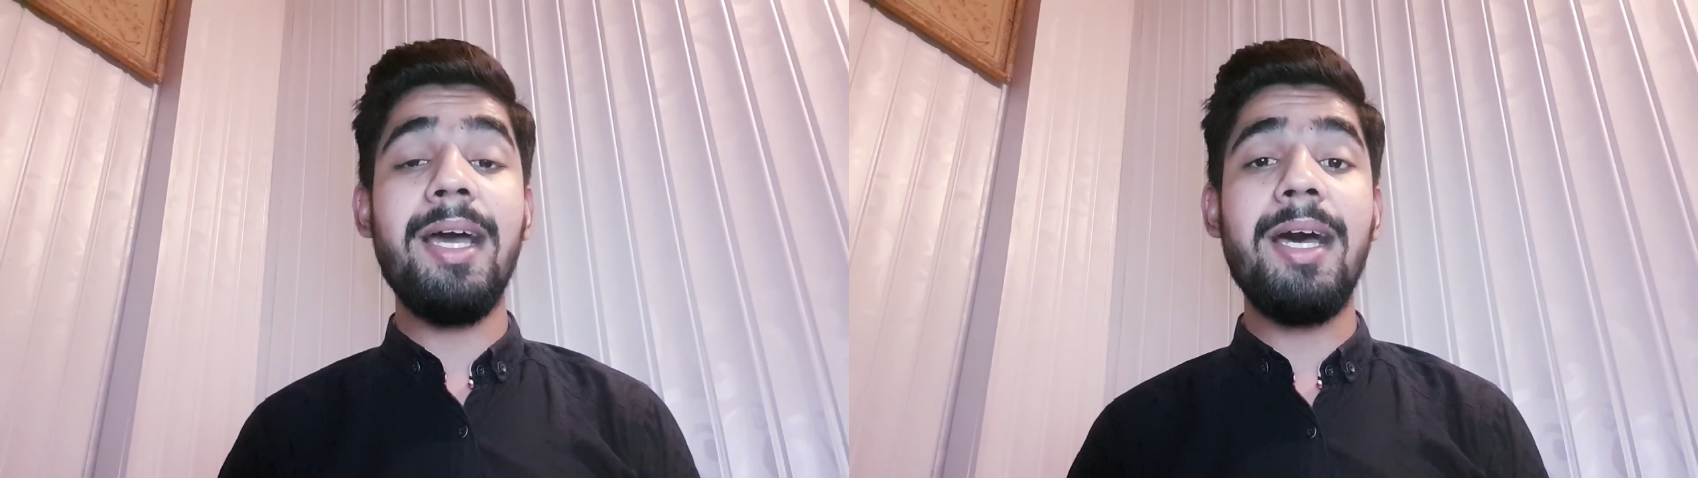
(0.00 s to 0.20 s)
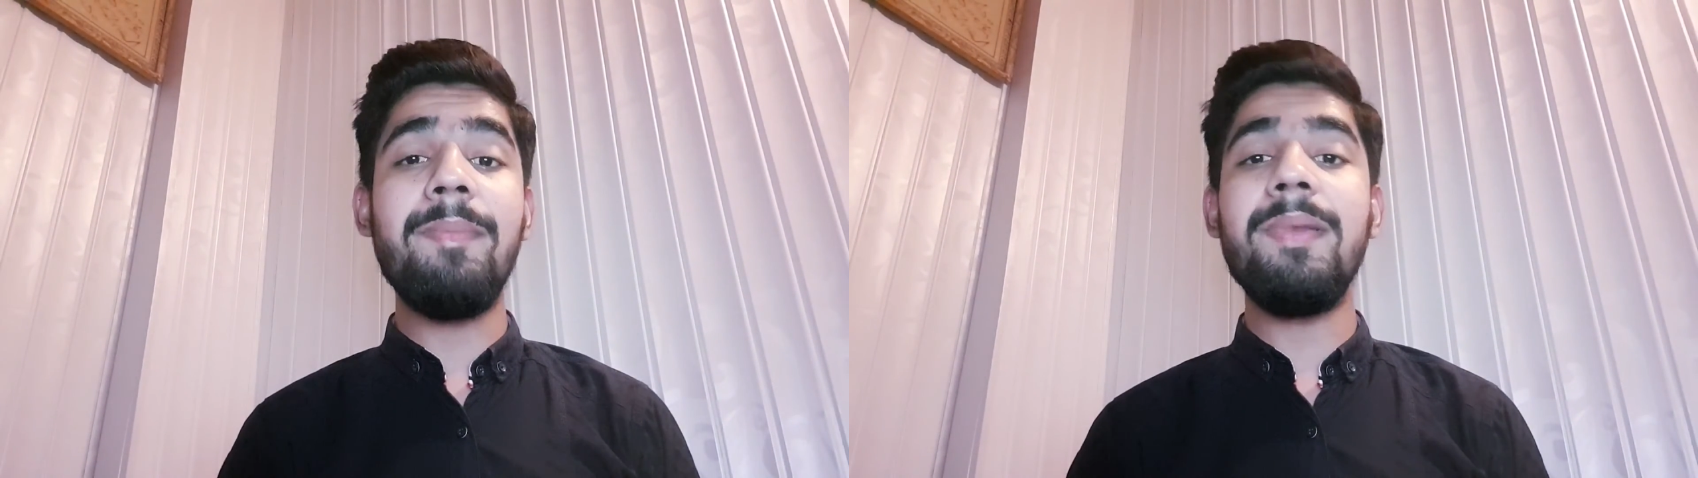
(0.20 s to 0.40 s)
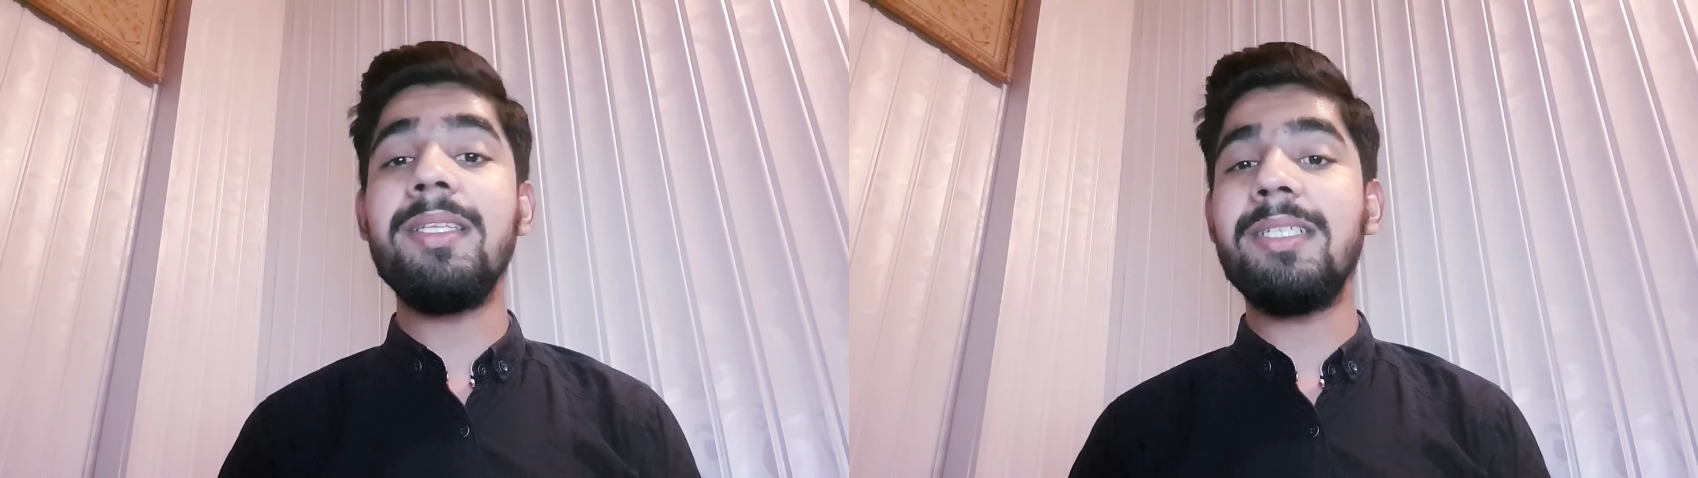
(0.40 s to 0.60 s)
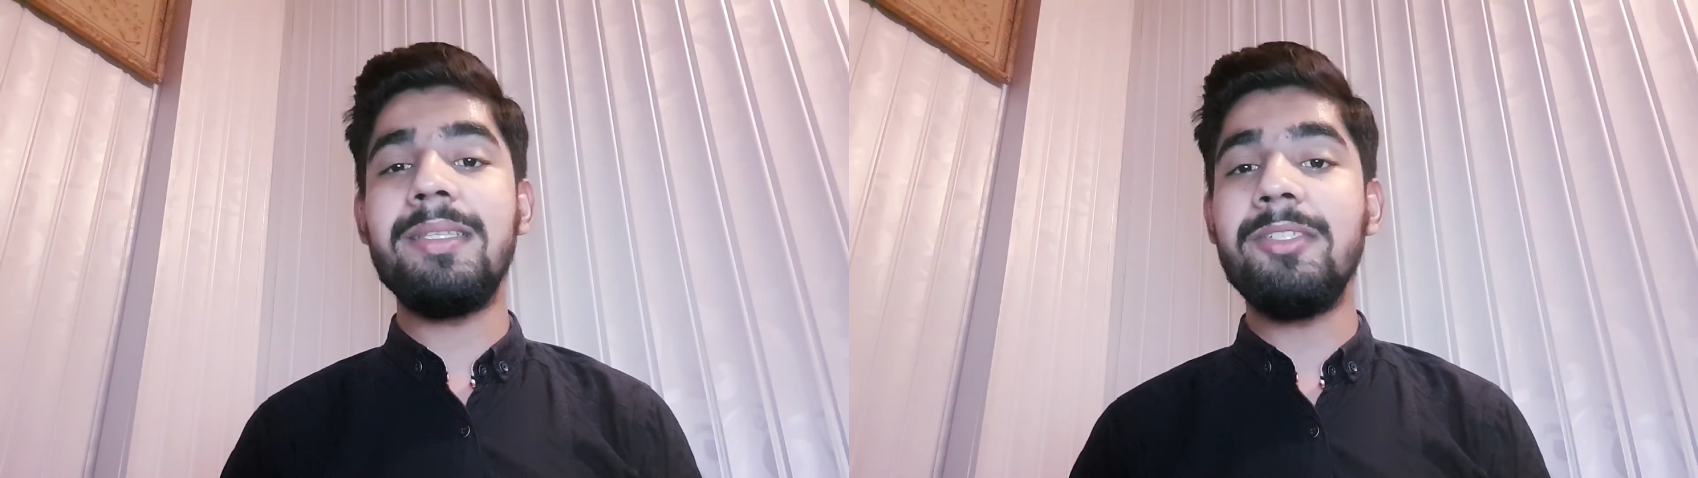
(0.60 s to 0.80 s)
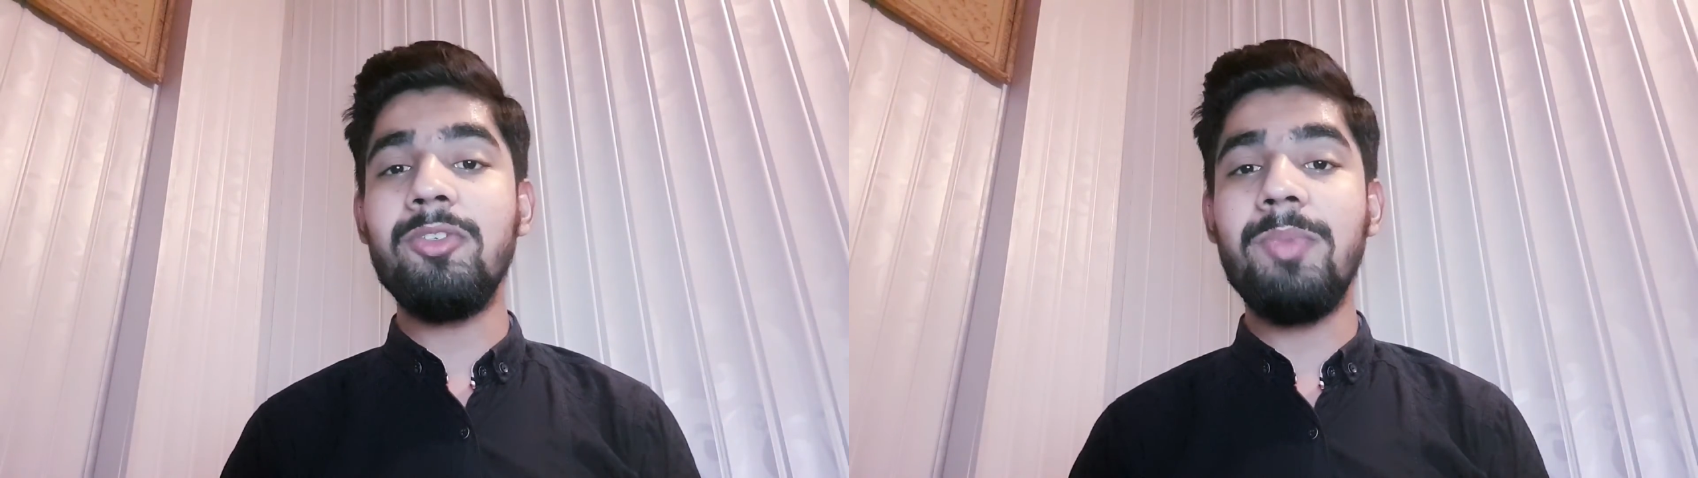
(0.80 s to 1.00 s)
आपने
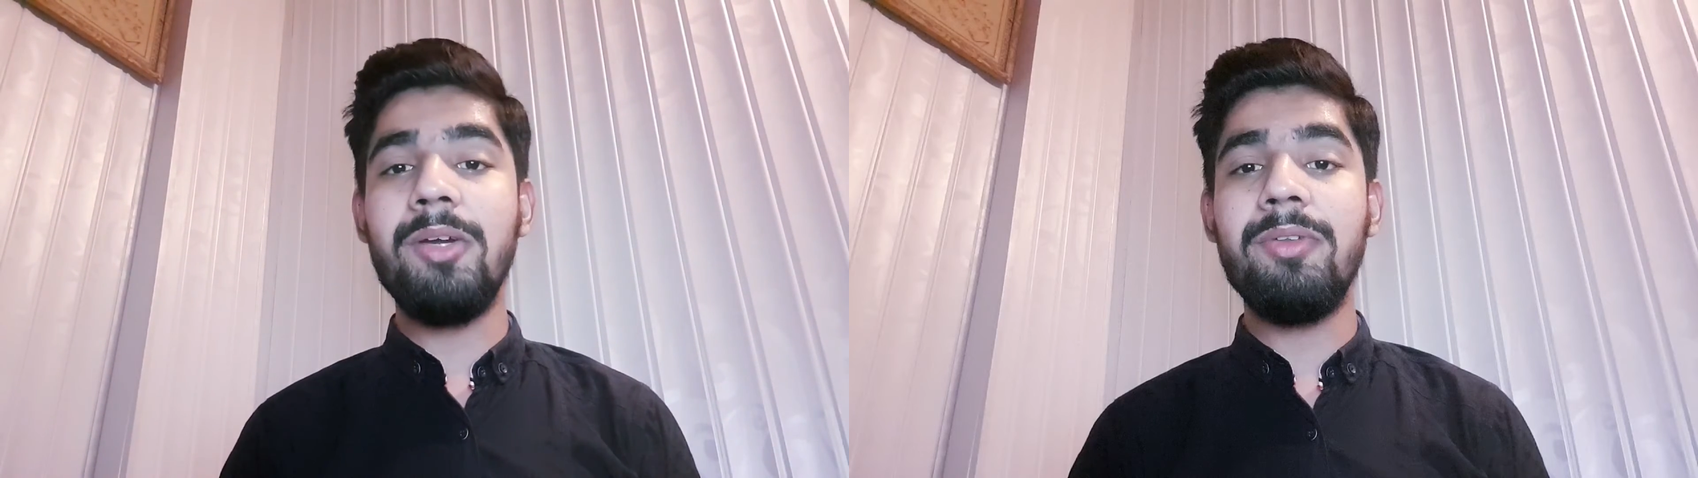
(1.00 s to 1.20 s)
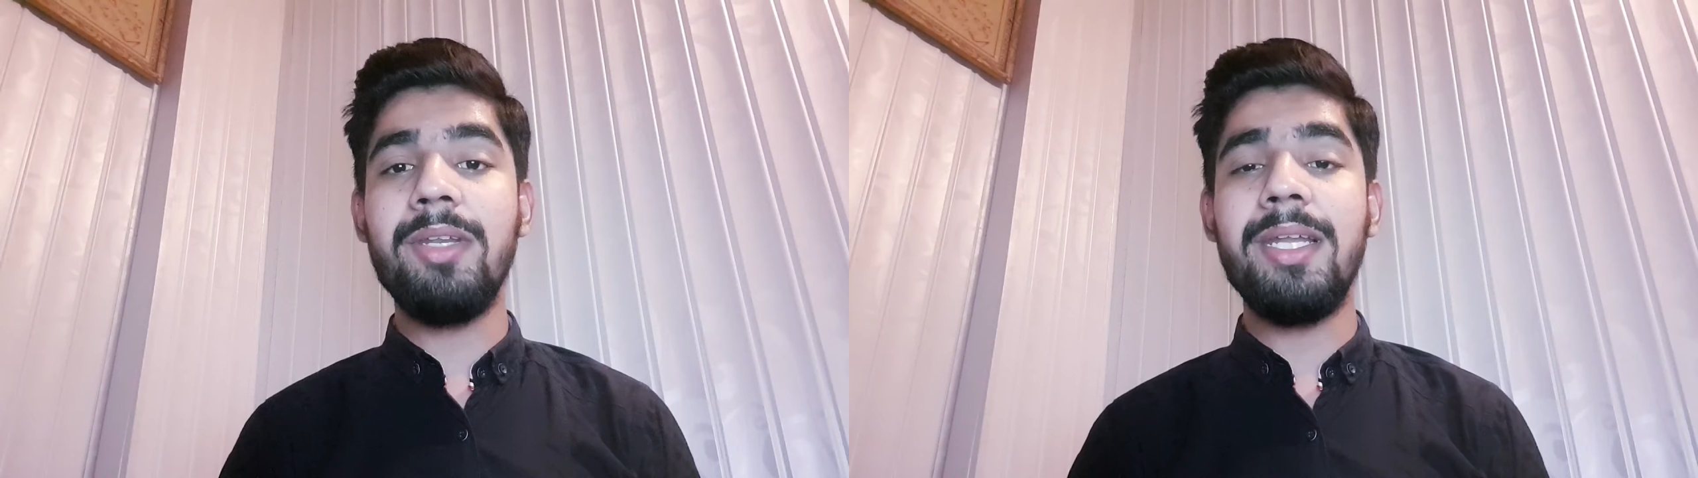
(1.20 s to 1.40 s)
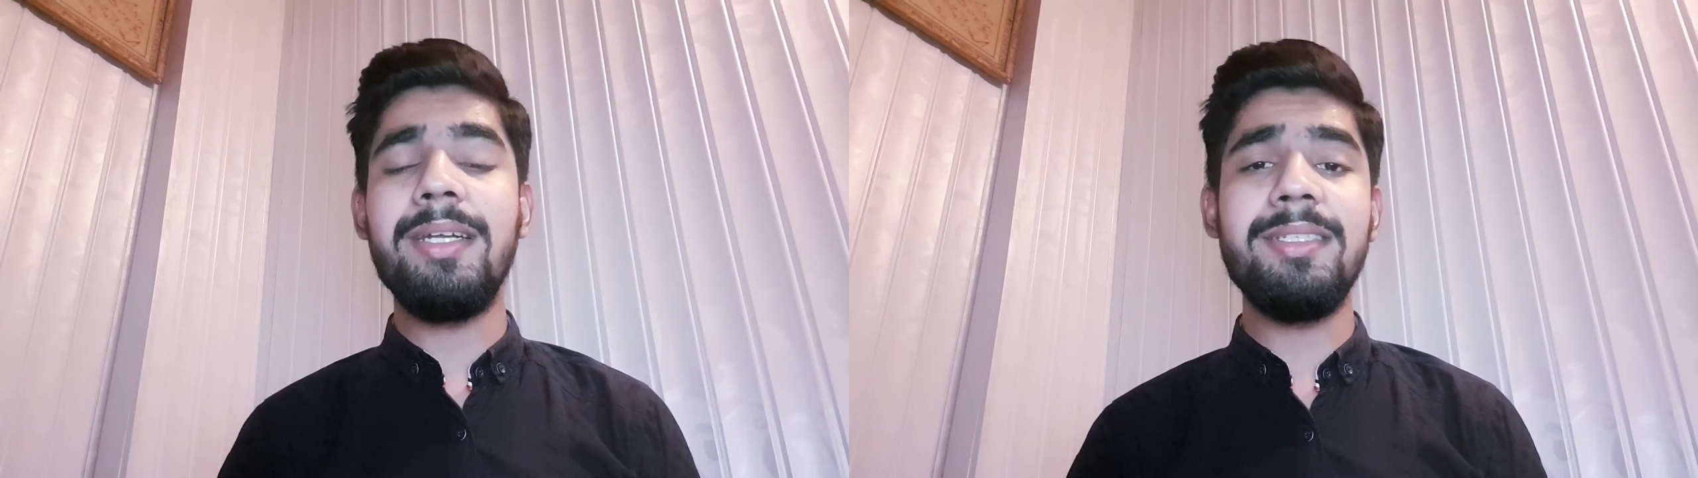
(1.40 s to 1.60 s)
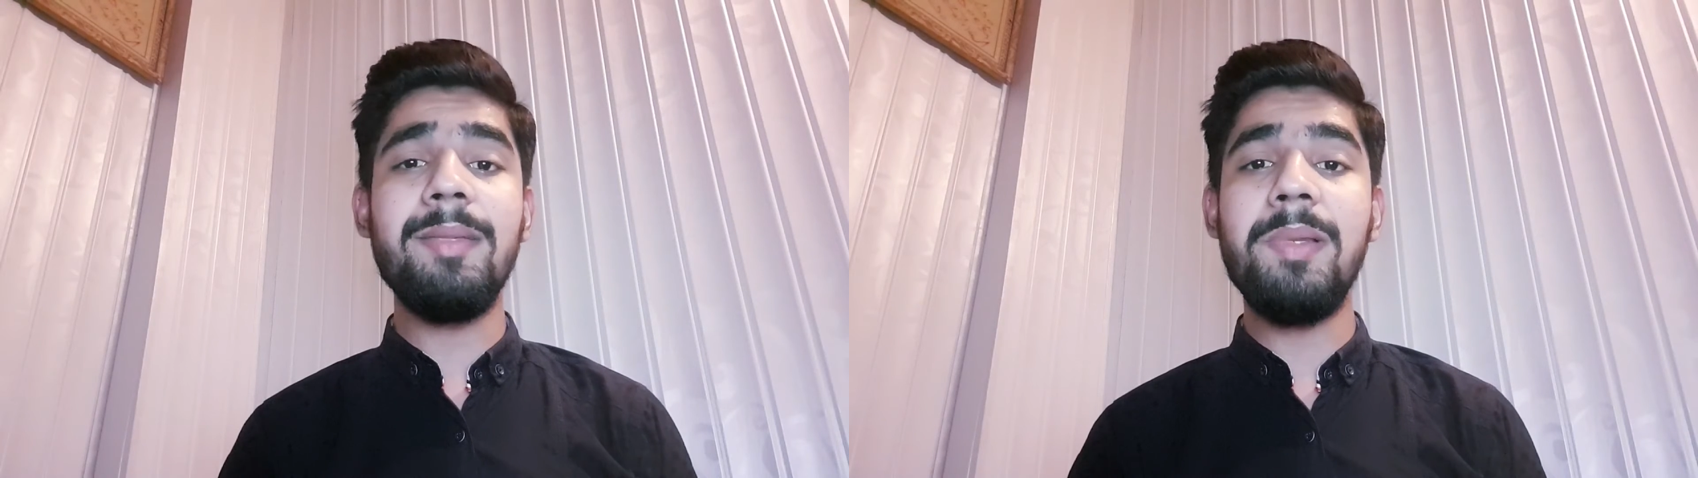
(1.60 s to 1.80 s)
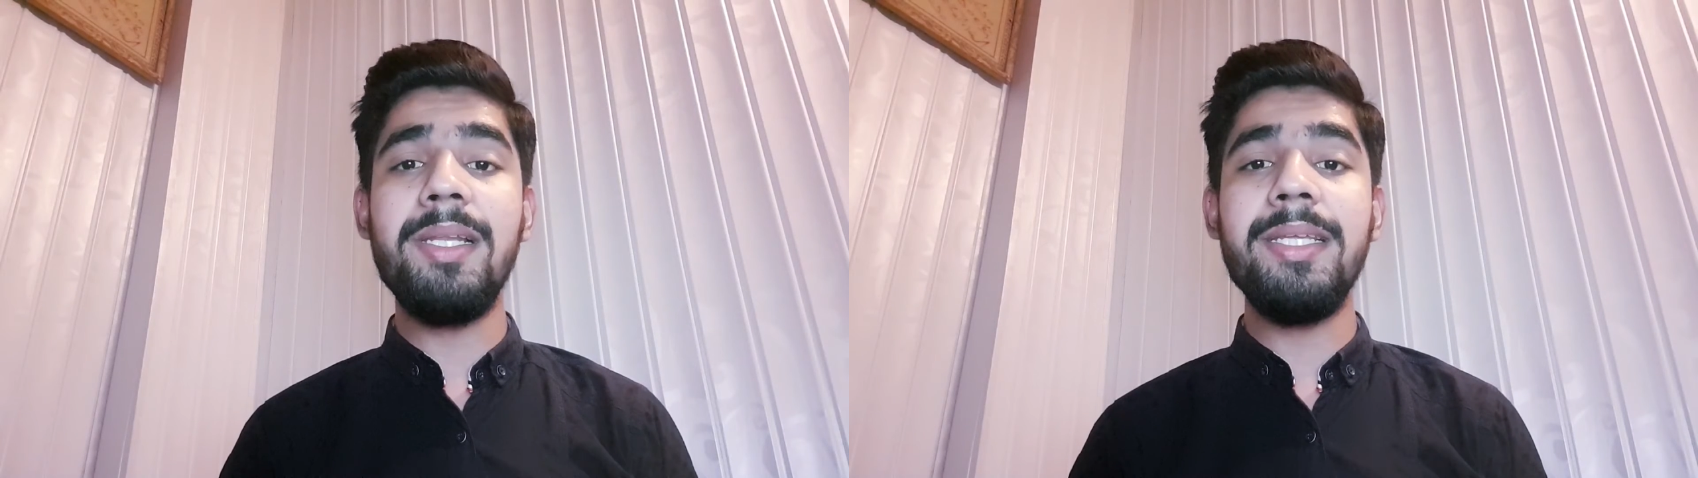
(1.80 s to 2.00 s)
जल्दी सुबह उठना है
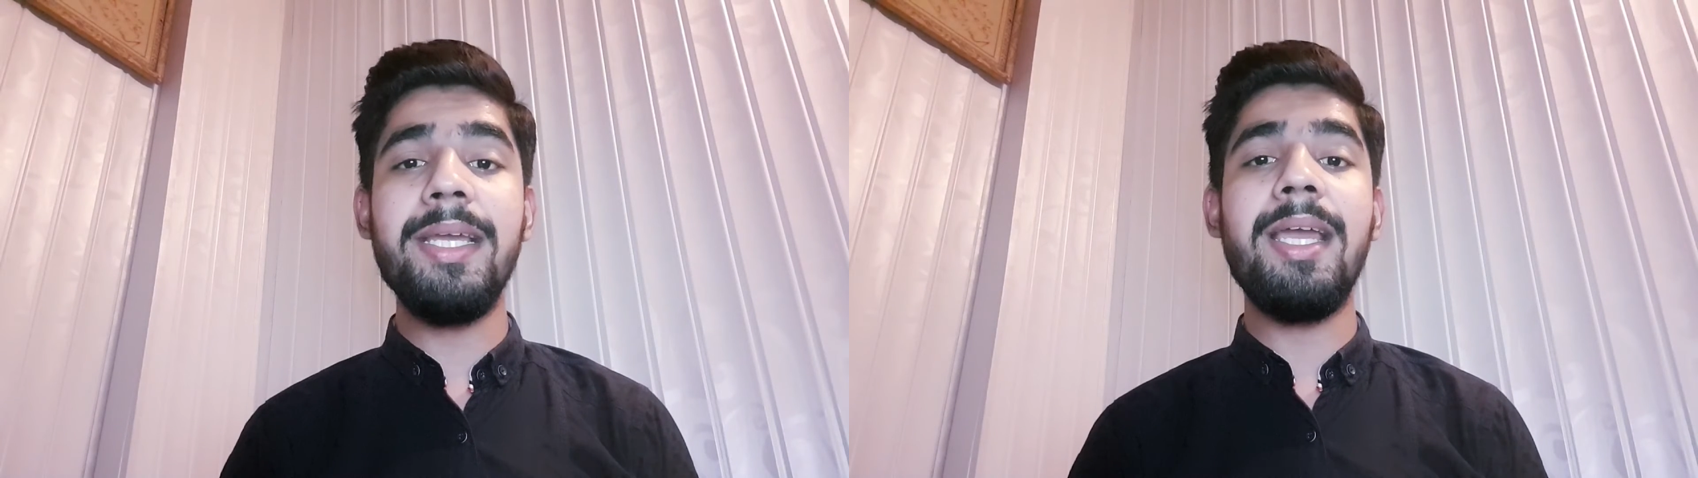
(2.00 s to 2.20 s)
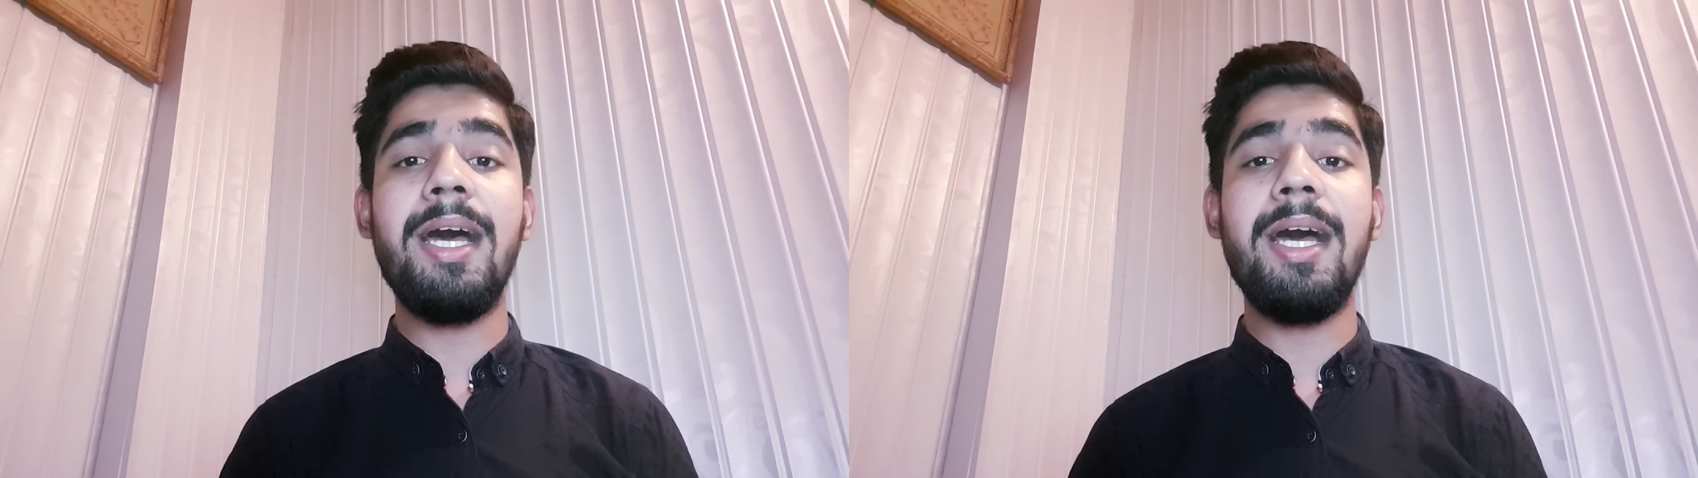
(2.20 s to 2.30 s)
डिसिप्लिन ये कि